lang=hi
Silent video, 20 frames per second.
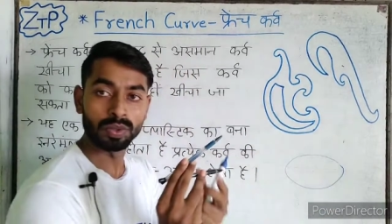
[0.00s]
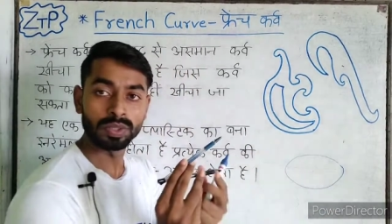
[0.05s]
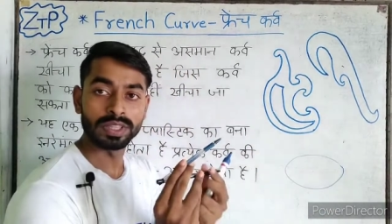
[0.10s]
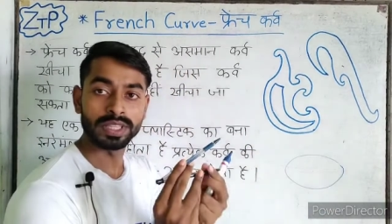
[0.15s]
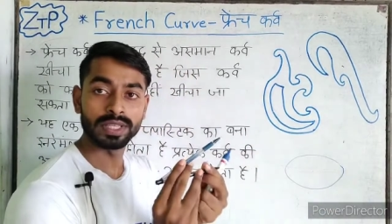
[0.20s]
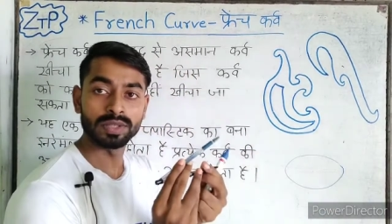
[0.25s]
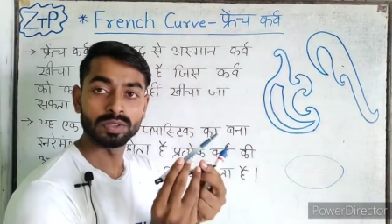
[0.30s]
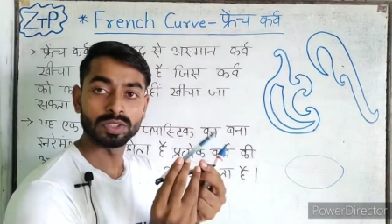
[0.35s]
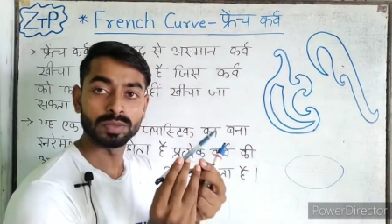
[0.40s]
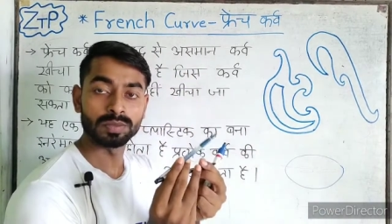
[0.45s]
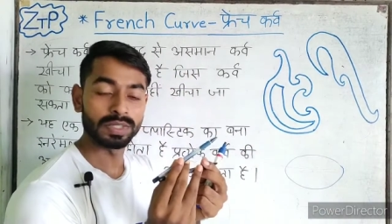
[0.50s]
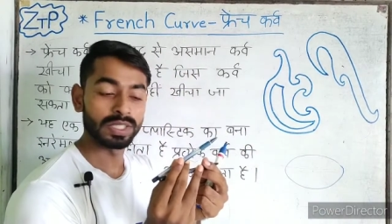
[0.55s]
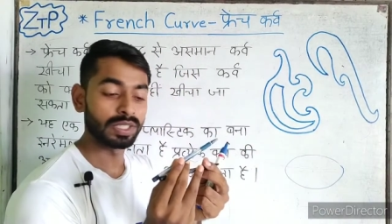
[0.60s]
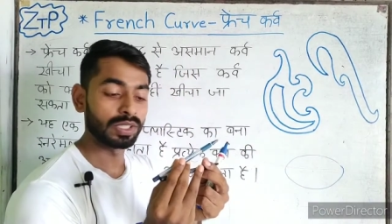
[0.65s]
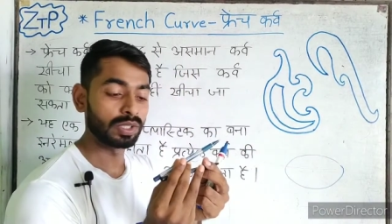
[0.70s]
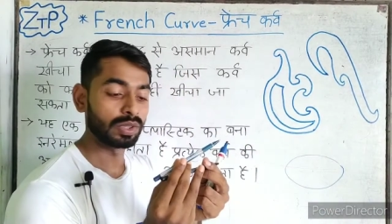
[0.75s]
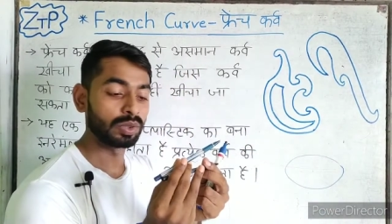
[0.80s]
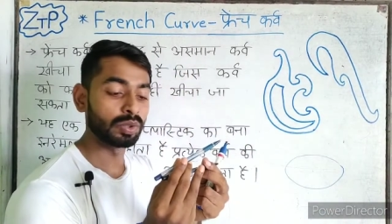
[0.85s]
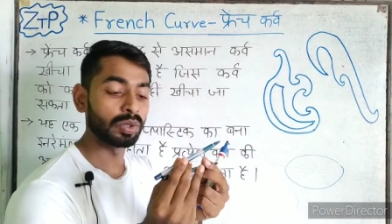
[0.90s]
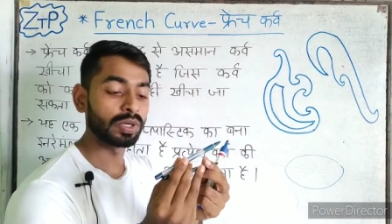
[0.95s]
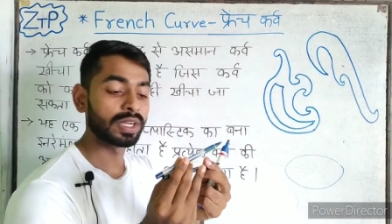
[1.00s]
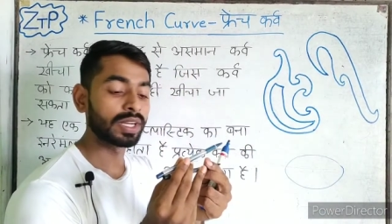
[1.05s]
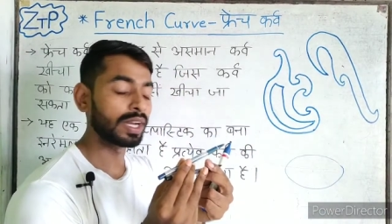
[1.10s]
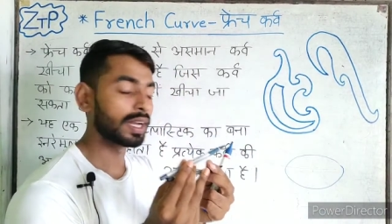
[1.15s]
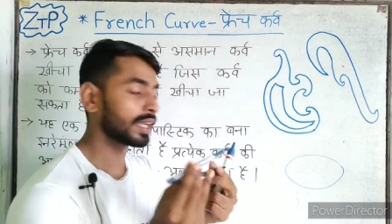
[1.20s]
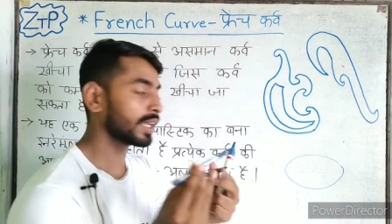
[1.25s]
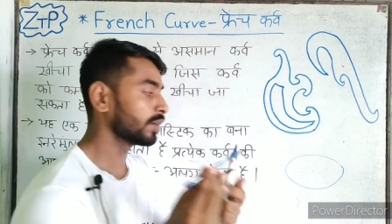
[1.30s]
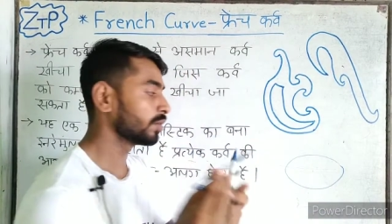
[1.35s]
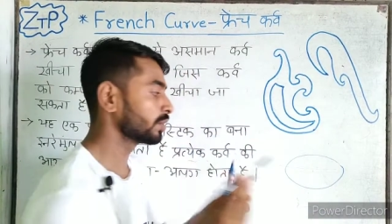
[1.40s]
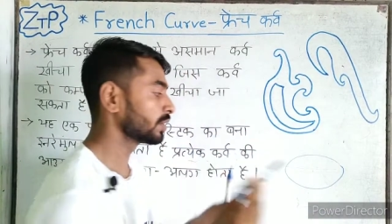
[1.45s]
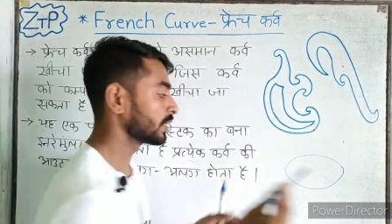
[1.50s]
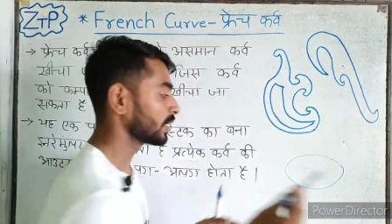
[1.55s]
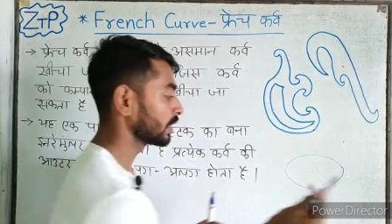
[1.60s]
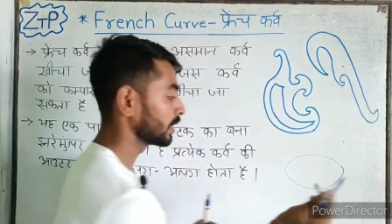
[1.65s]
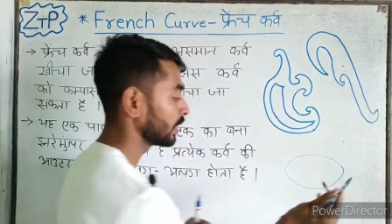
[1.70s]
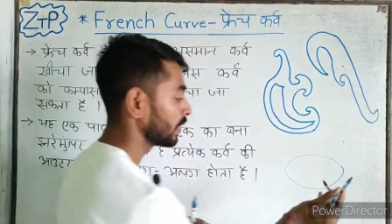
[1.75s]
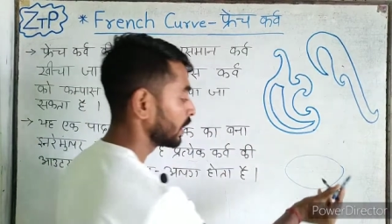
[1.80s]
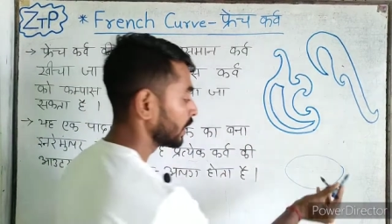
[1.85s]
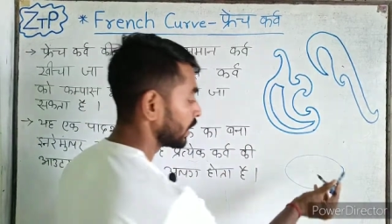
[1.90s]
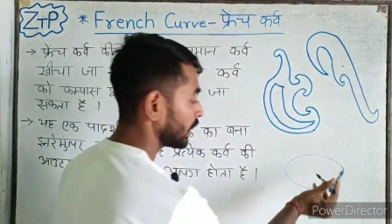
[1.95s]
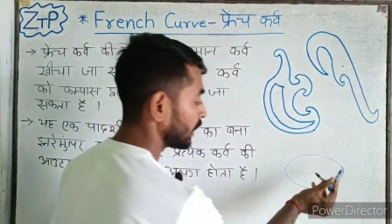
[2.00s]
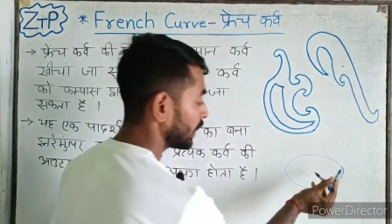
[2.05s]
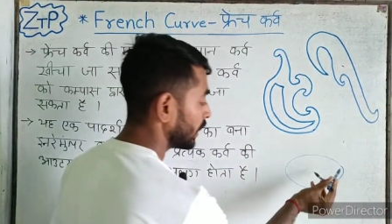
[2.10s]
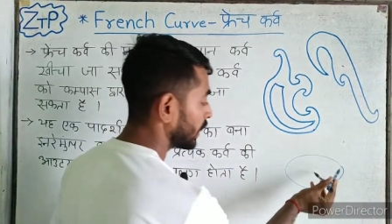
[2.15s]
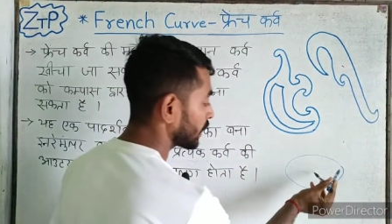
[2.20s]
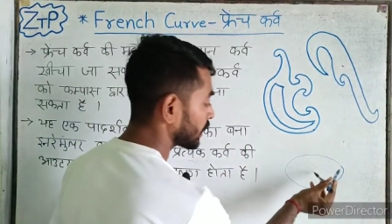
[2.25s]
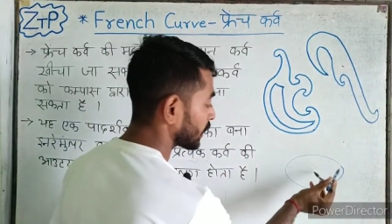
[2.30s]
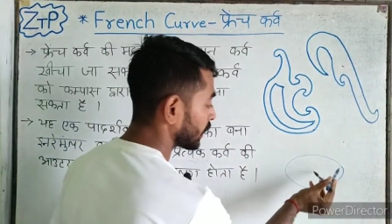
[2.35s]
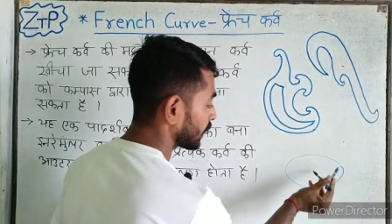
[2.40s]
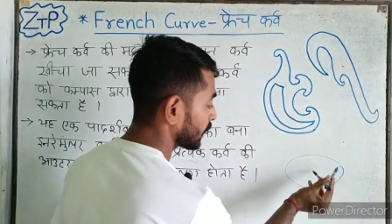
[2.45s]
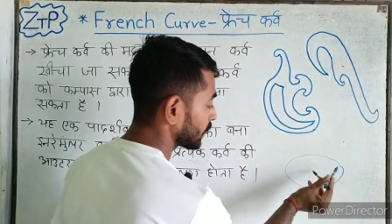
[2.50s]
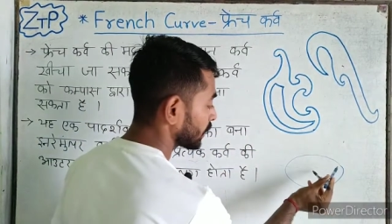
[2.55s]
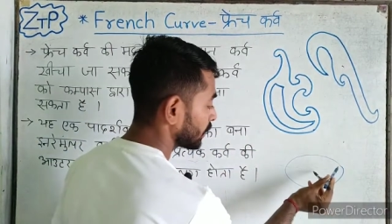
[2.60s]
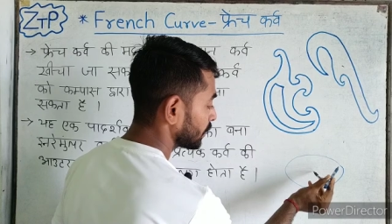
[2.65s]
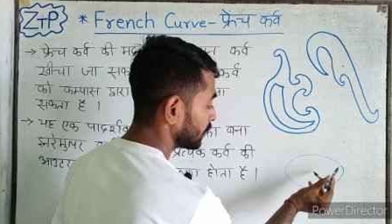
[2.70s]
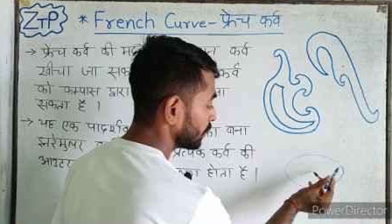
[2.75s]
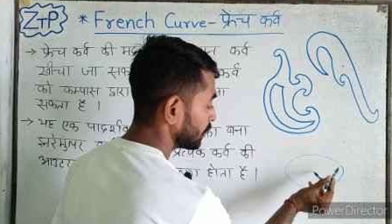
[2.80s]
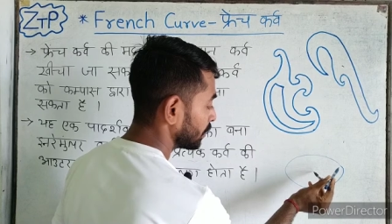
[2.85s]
होते हैं उसमें दो टांगे होते हैं एक टांग